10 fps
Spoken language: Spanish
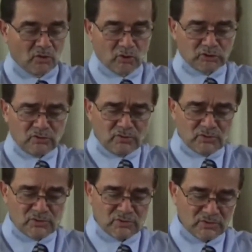
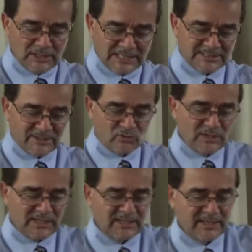Otros
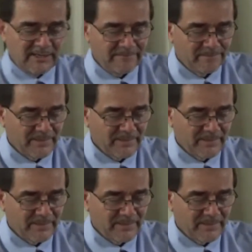aseguran que